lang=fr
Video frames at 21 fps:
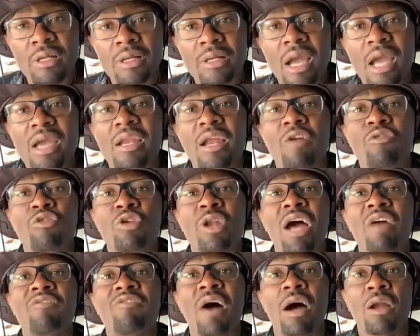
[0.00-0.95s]
Quand il a vu
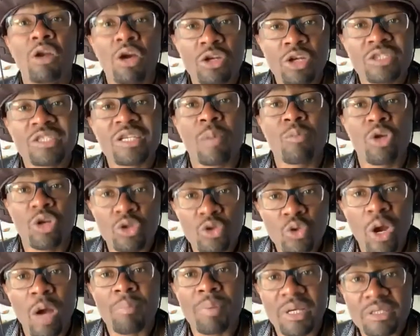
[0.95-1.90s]
la valeur de Samuel
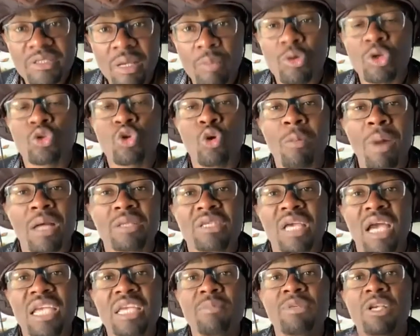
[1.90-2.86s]
Eto'o après Samuel Eto'o
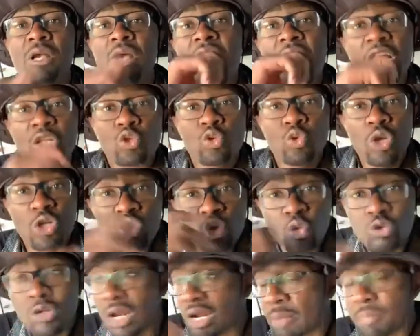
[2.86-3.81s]
Barça, tous les
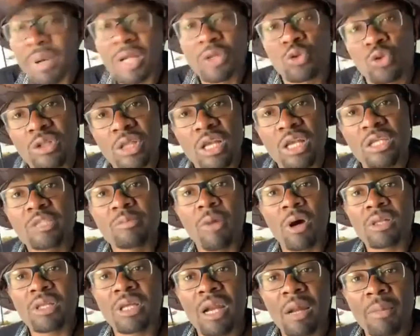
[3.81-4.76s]
jours dans les plateaux télé, il se
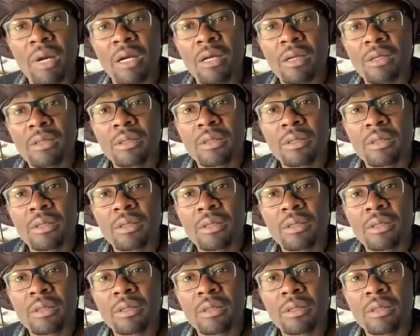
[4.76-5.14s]
mordait la main.